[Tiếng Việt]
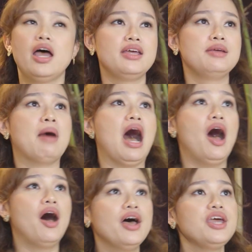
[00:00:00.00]
thì
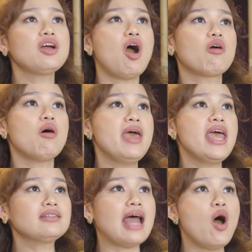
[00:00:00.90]
bởi con có
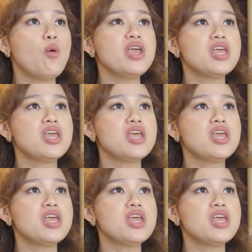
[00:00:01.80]
biết đâu bây